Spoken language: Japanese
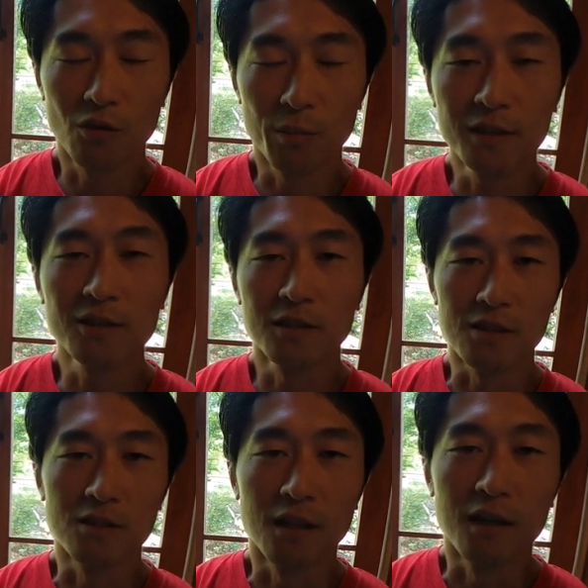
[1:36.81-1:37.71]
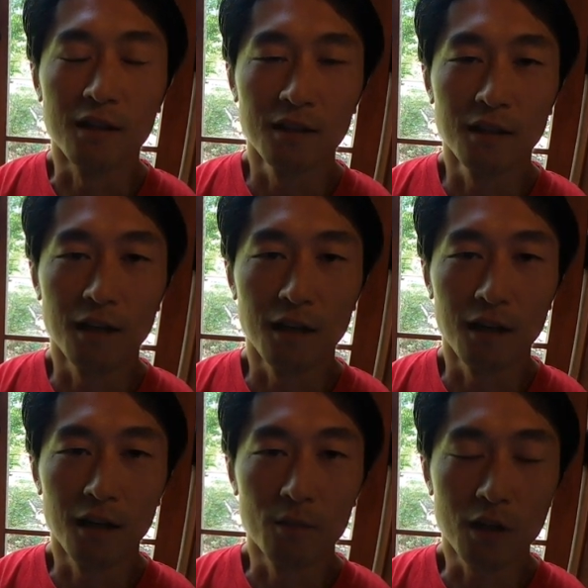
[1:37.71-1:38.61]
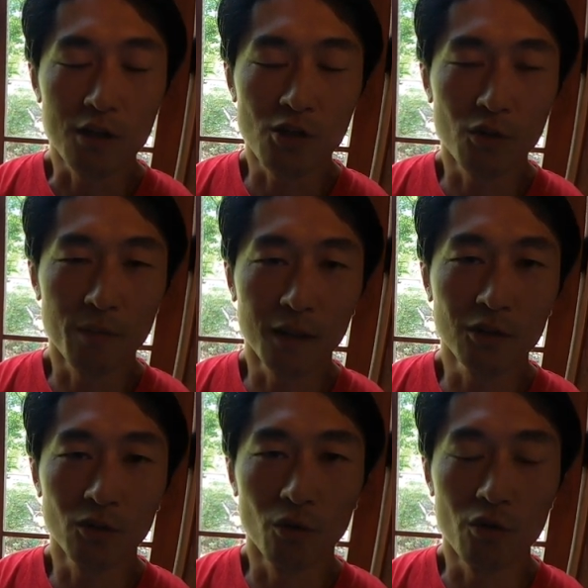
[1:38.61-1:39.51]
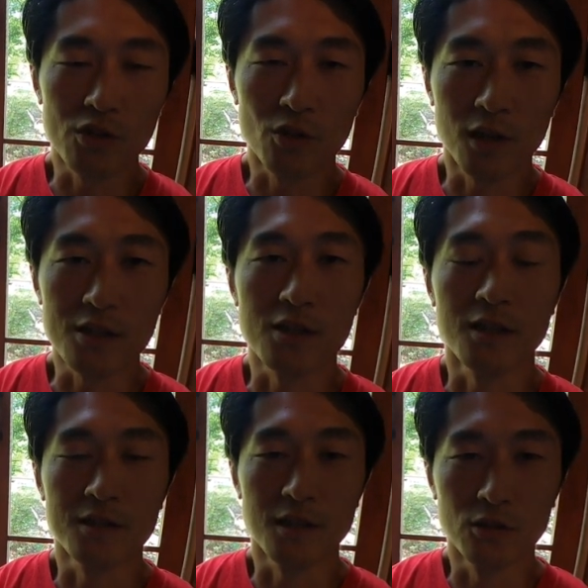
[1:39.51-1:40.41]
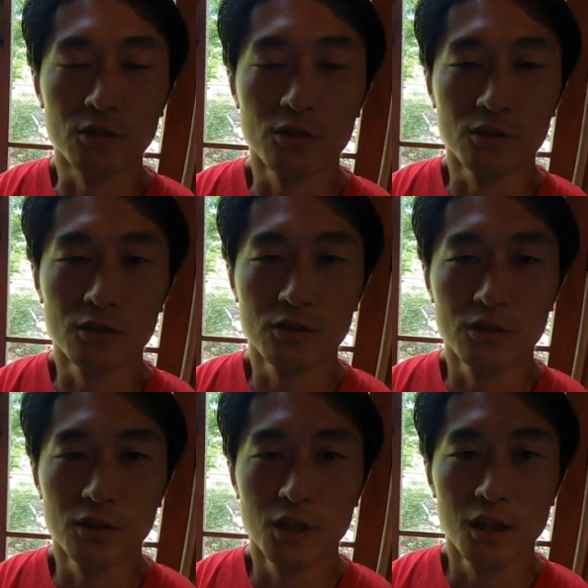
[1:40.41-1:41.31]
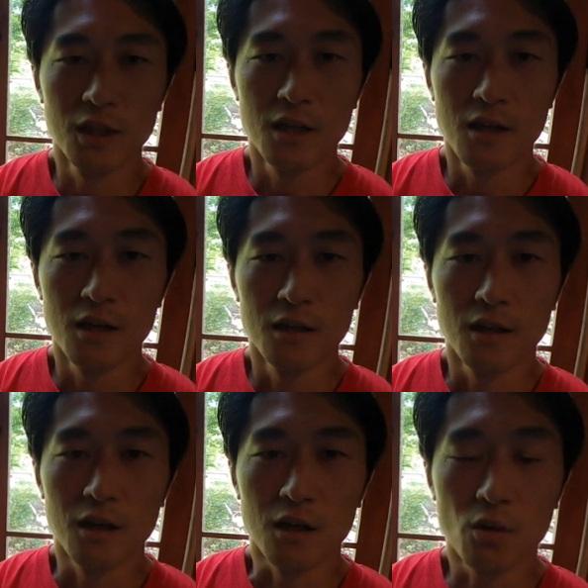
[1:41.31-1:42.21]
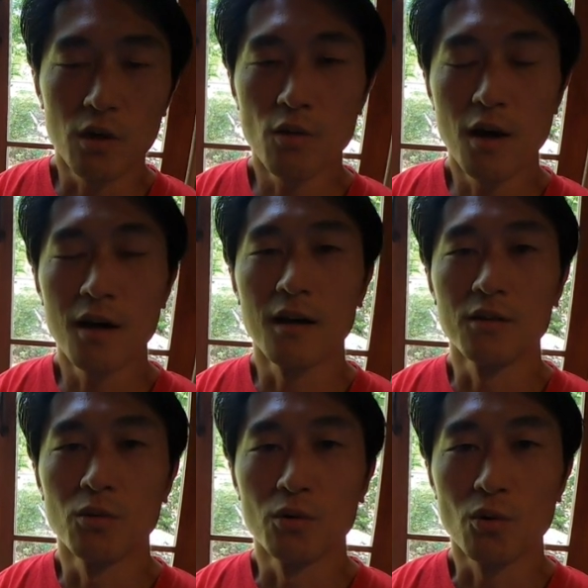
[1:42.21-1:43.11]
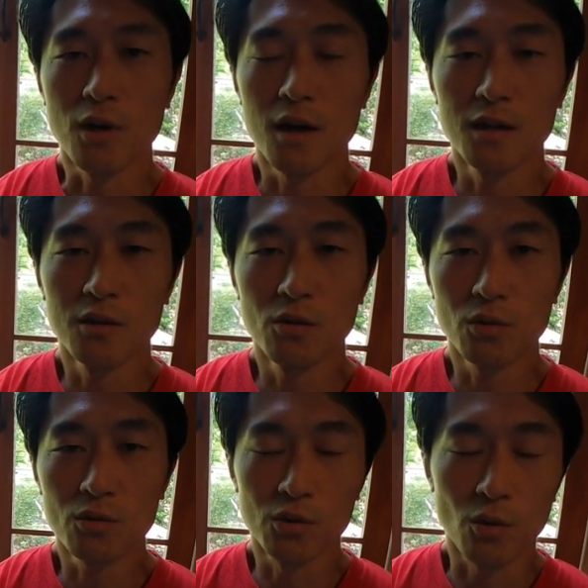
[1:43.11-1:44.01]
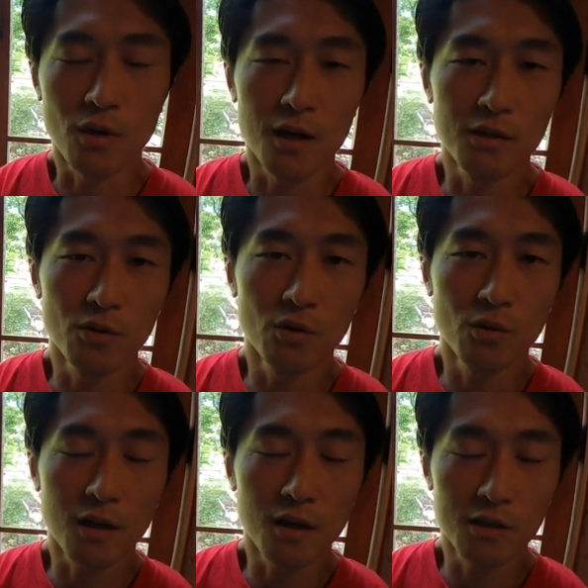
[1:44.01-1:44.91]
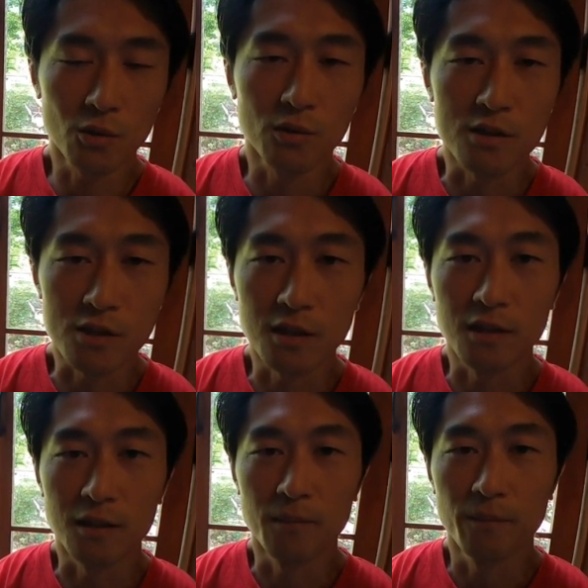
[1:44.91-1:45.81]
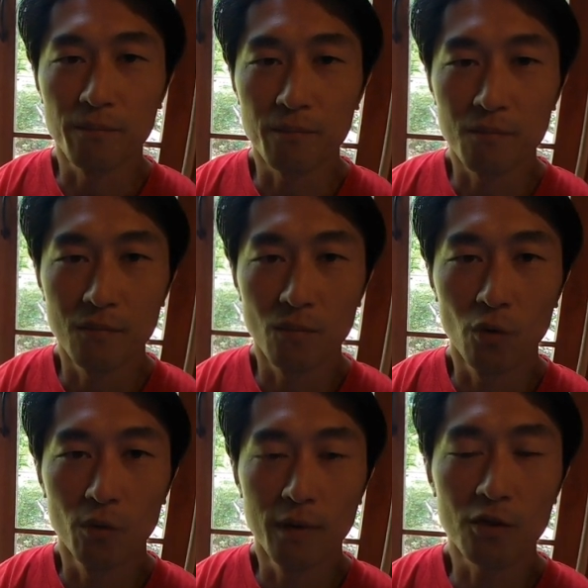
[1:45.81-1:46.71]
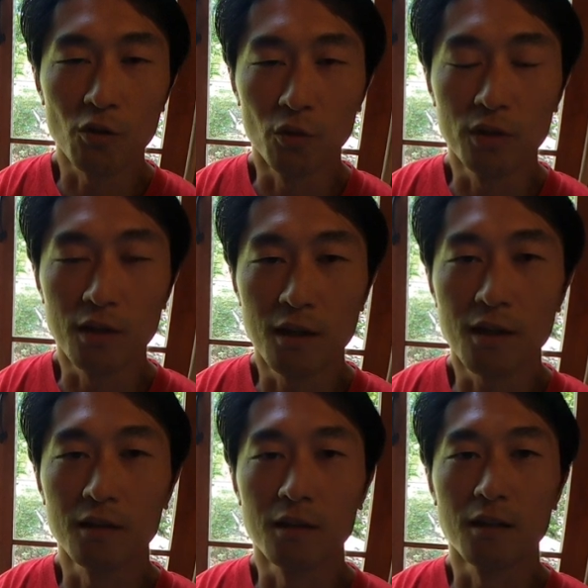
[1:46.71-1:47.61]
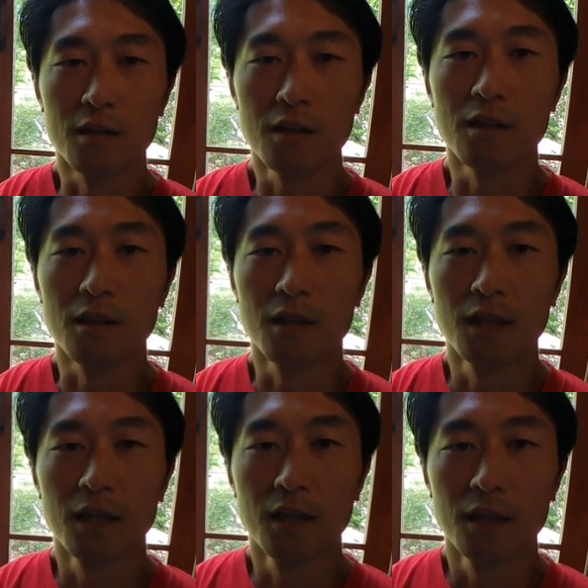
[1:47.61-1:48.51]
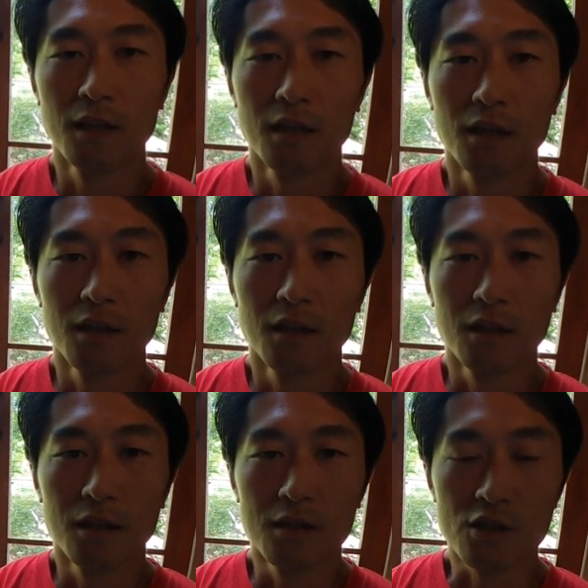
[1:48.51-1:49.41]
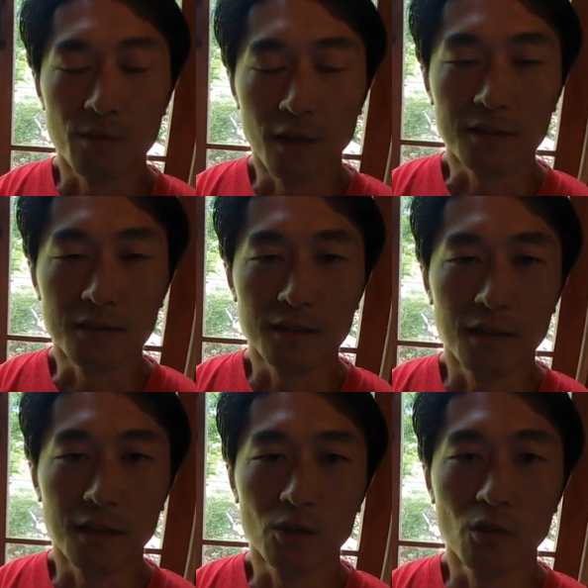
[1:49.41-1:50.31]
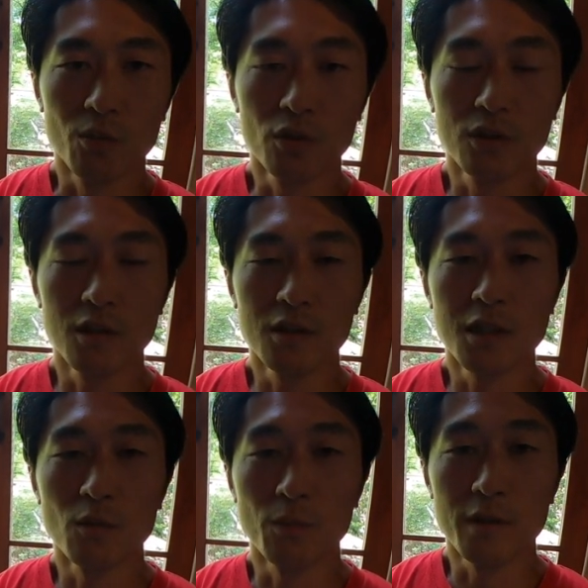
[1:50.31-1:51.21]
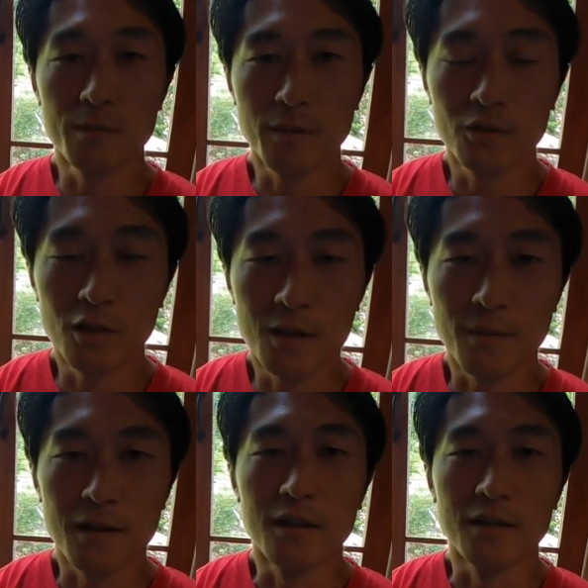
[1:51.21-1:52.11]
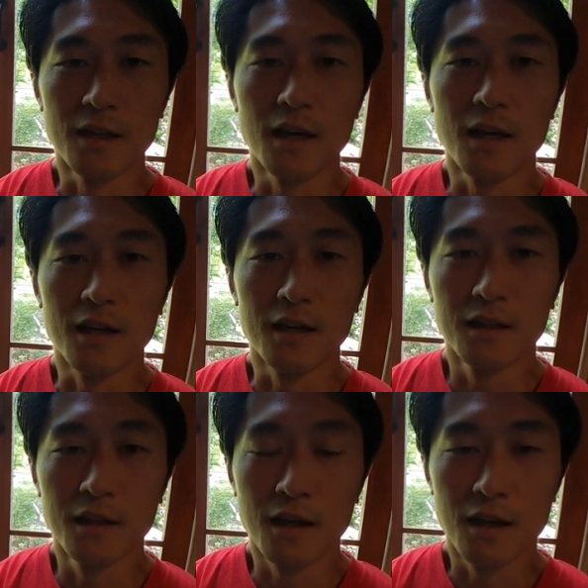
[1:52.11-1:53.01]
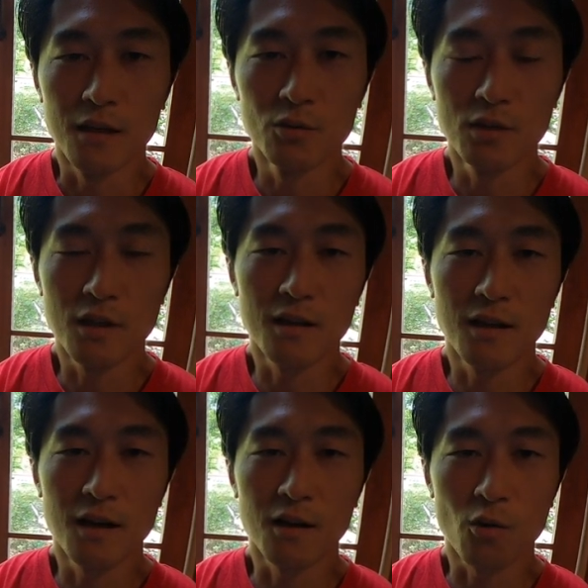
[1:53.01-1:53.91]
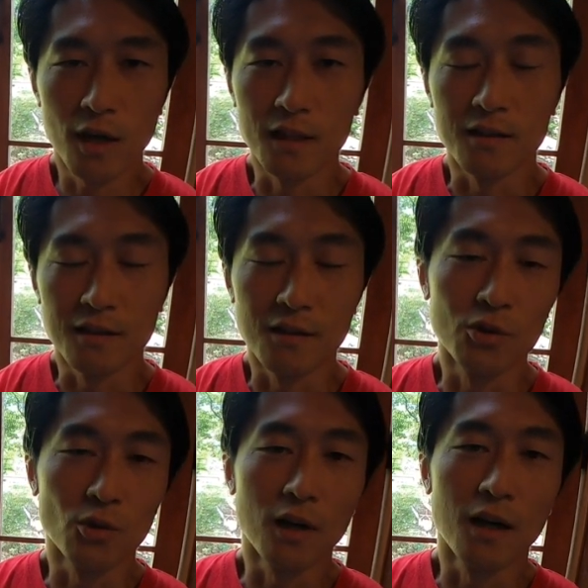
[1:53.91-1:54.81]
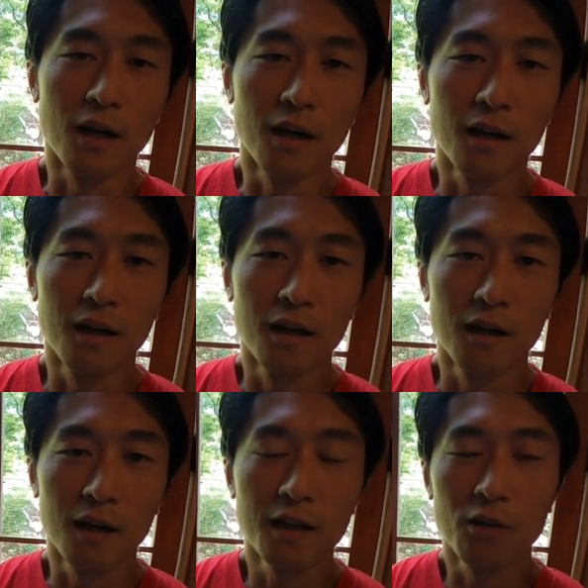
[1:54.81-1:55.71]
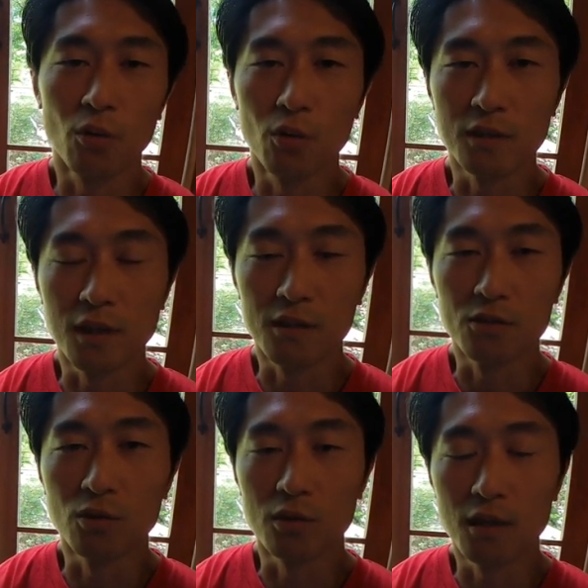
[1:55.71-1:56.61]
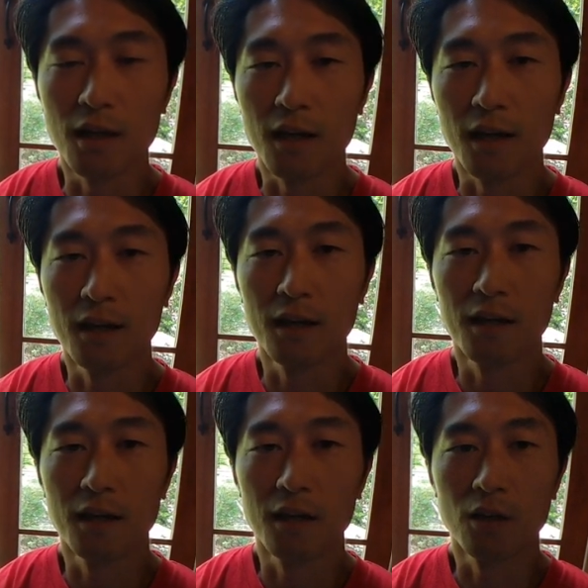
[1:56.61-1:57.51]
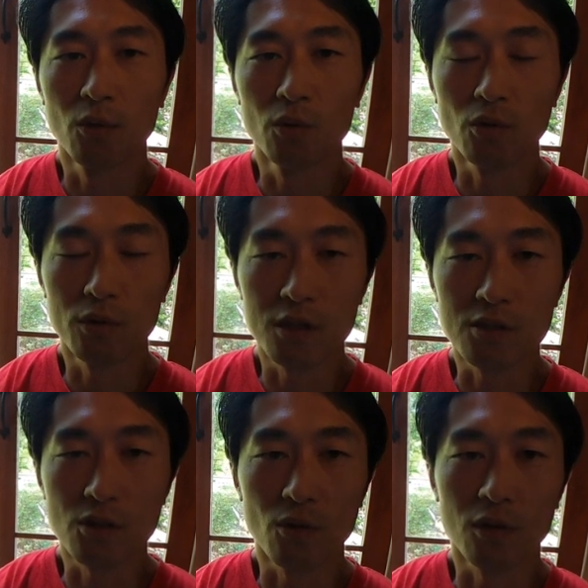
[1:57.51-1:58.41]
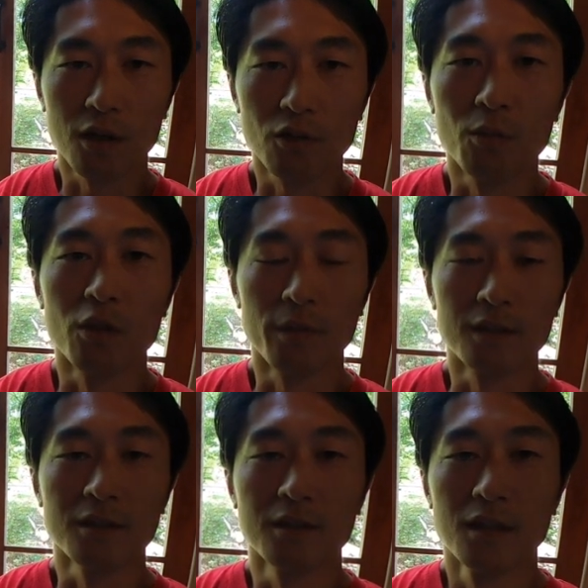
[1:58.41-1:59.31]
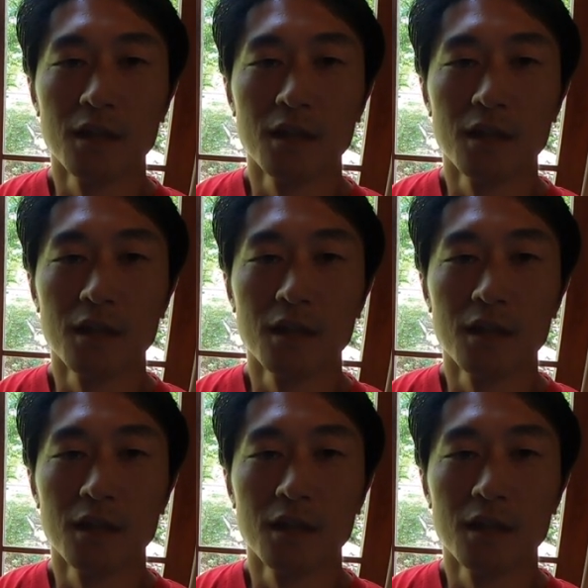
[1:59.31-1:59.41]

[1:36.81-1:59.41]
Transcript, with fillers: のバスですね、えー、昔のようにバスをもう一度走らせる、えー、これはあの都会の特に都会の若い人たちもう許持ってなかったりしますあと持っていてもペーパードライバーなんで、えー、運転が怖いっていう人がかなり大勢いるのでえ本当に必要かと思います、